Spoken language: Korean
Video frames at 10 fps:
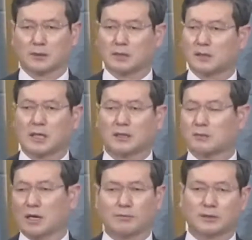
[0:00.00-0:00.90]
신앙이
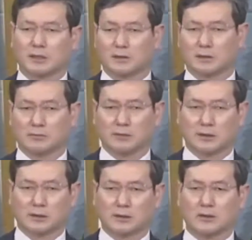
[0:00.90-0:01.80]
마비되는 겁니다.
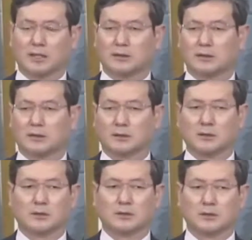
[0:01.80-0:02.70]
신앙이
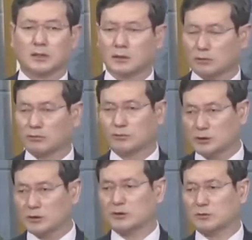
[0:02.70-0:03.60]
제대로
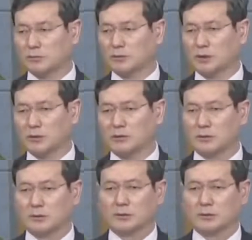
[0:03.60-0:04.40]
움직이지를 못해요.